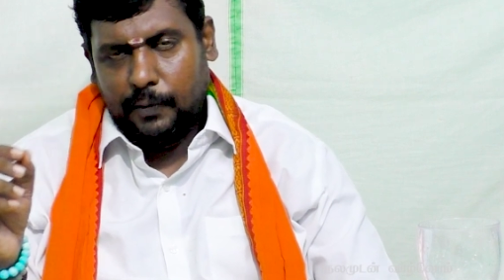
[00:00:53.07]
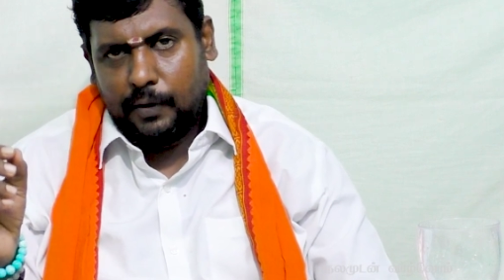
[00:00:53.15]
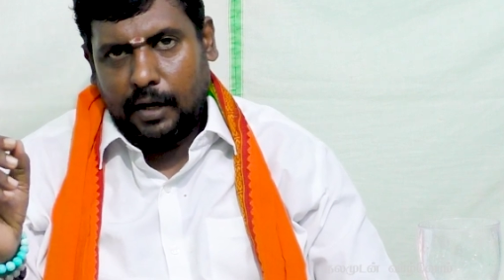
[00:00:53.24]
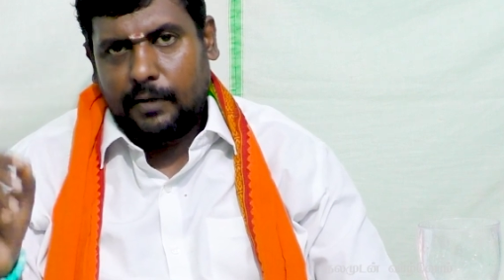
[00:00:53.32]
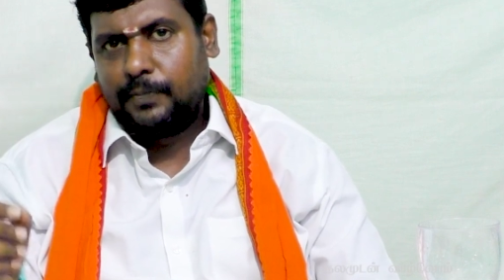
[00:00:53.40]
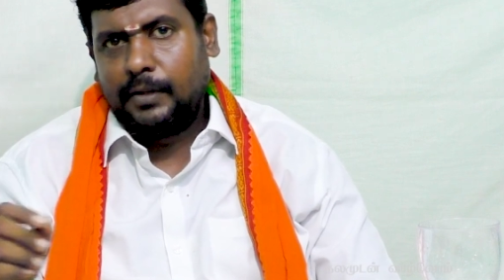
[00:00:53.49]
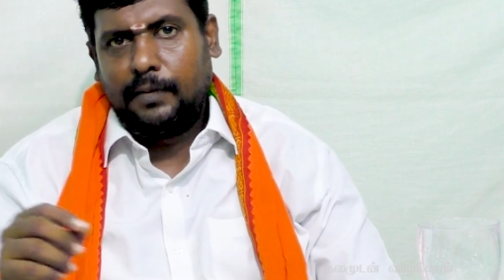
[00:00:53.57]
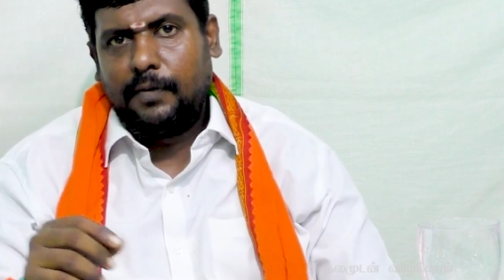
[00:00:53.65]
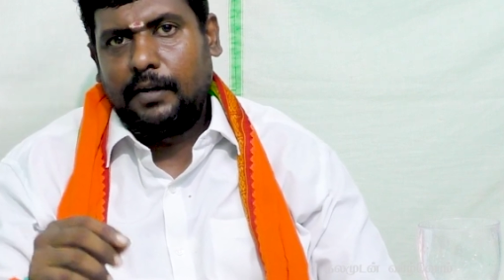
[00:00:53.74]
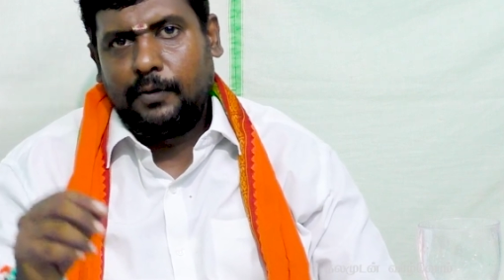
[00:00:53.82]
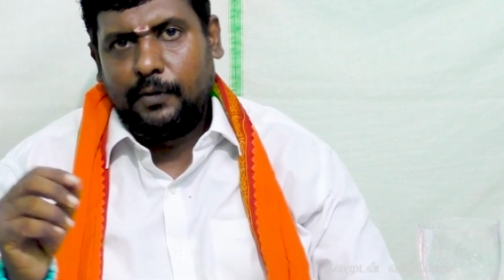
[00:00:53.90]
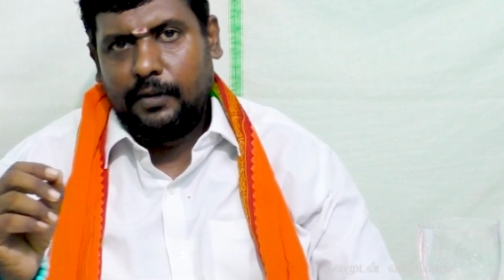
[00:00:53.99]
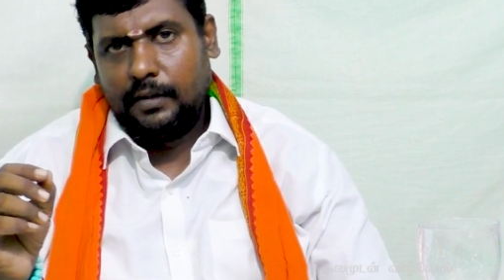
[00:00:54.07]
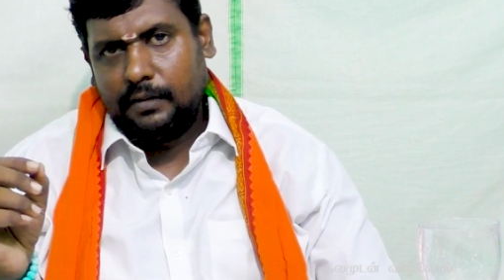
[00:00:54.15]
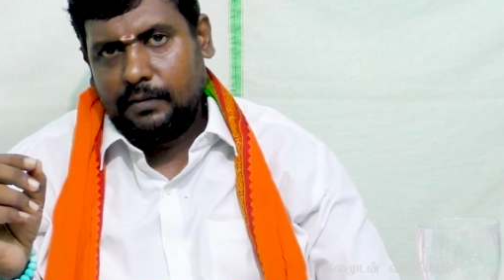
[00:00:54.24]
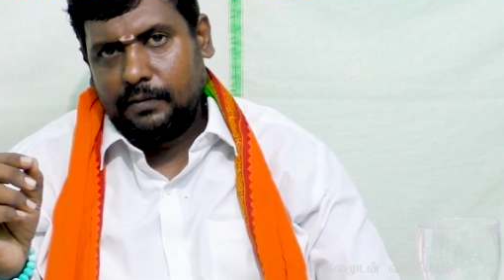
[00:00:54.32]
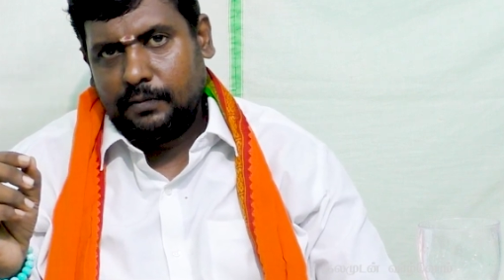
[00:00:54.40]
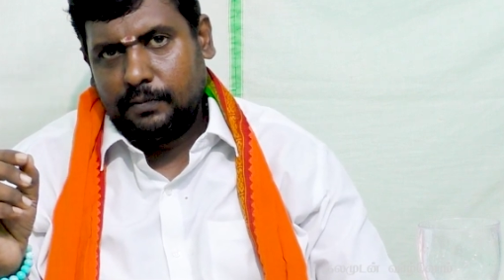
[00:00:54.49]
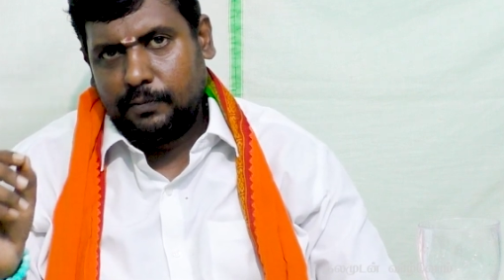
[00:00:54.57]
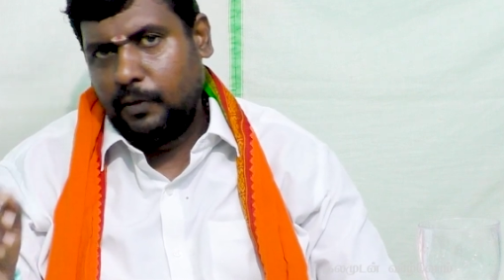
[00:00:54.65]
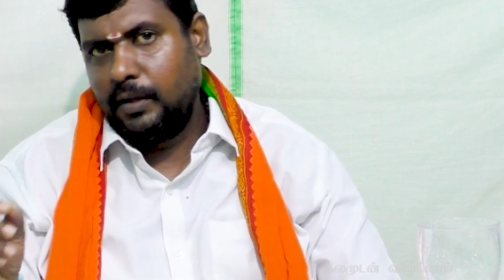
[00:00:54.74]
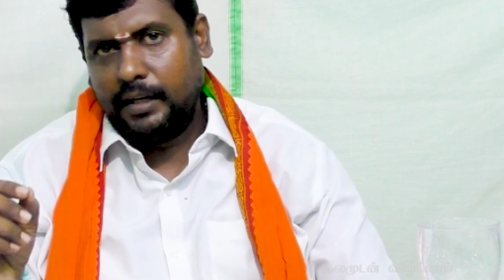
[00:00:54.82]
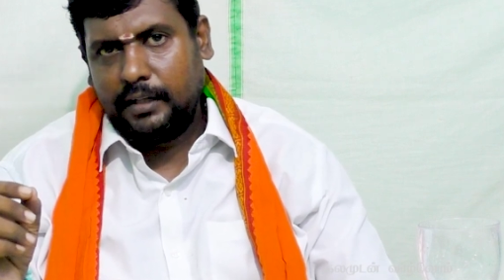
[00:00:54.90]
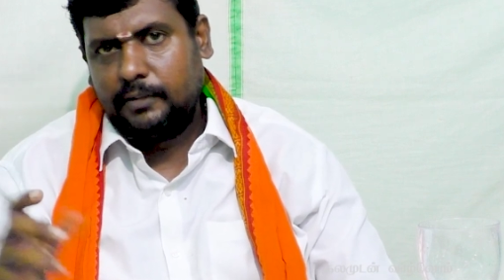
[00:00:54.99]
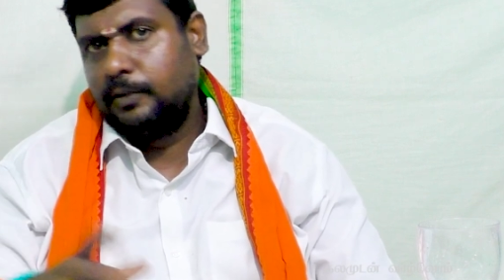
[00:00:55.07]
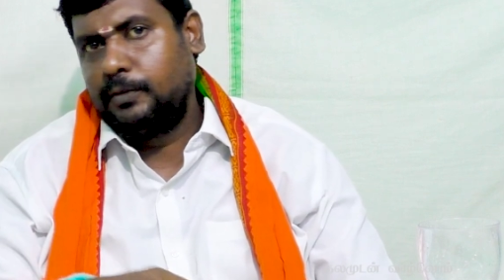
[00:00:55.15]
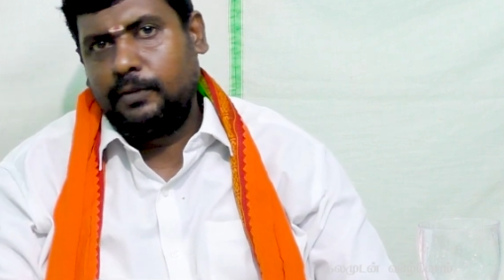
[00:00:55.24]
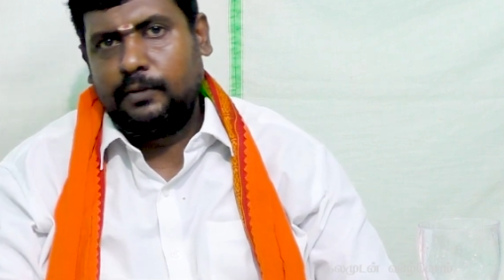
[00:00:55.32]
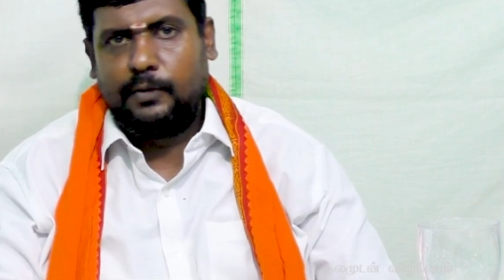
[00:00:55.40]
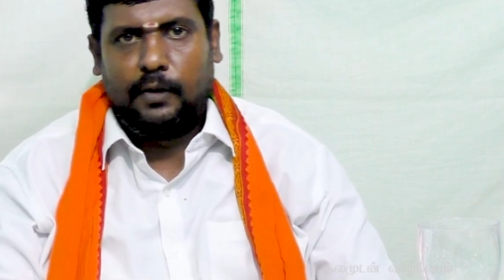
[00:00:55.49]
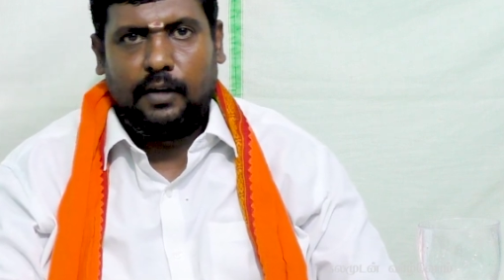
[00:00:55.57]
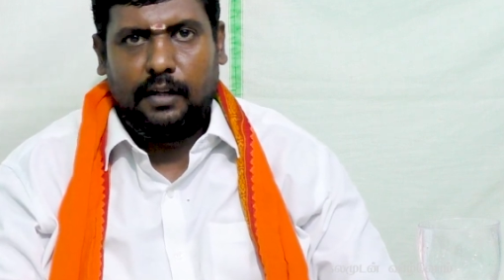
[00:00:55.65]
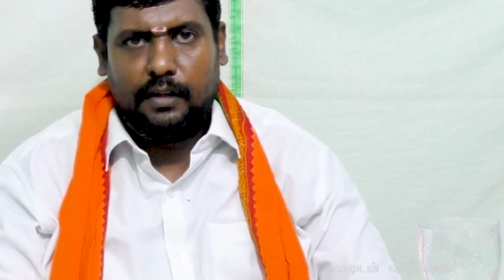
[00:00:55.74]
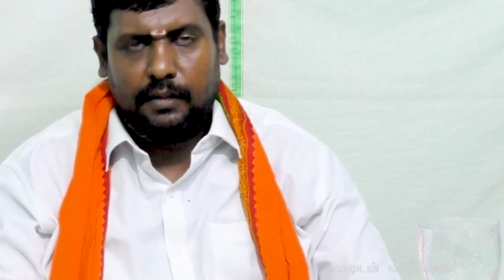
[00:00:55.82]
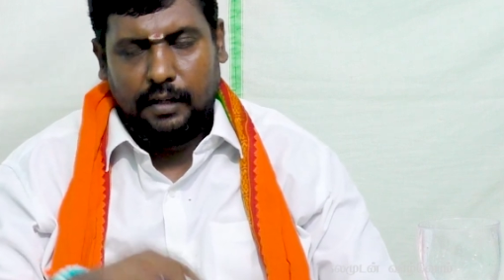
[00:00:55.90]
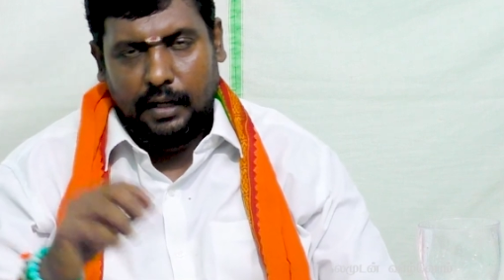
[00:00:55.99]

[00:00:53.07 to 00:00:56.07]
ஒரு அற்புதமான ஒரு மூலிகை ஜூஸுன்னு சொல்லலாம்